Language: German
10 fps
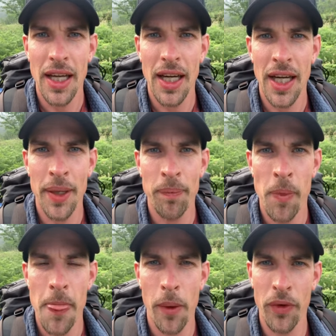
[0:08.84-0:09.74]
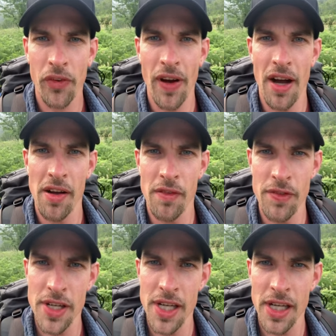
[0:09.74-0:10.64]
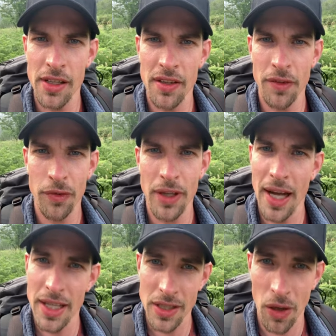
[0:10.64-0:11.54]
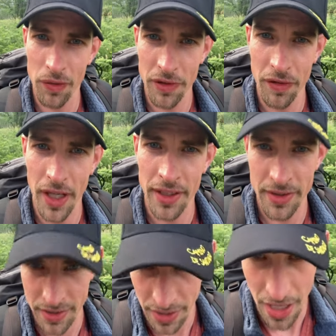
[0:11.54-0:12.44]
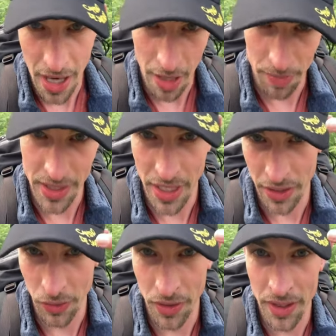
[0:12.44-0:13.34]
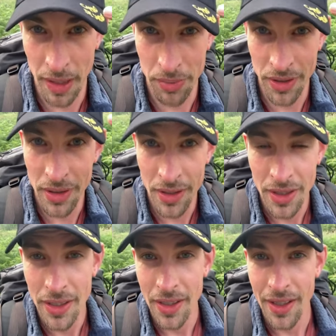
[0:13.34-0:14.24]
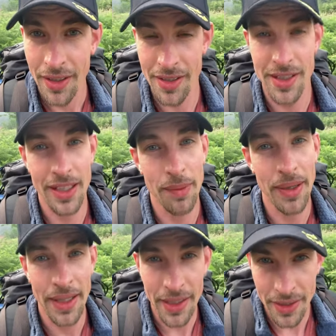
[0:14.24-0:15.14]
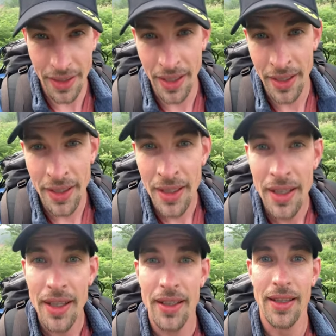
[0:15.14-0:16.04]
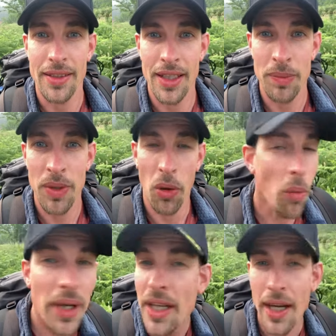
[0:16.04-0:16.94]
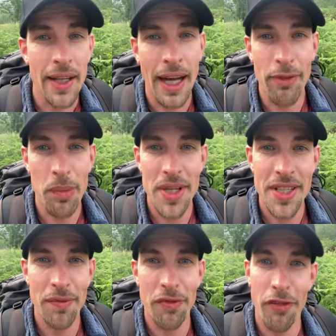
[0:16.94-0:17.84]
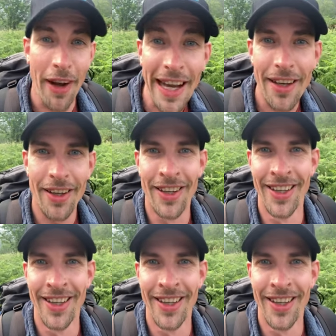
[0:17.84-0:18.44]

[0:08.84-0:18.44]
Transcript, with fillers: Ähm, und zwar, wie dir vielleicht aufgefallen ist, habe ich eine neue Kappe. Das liegt aber nicht daran, dass ich mir unbedingt eine Kappe mit diesem Pfeil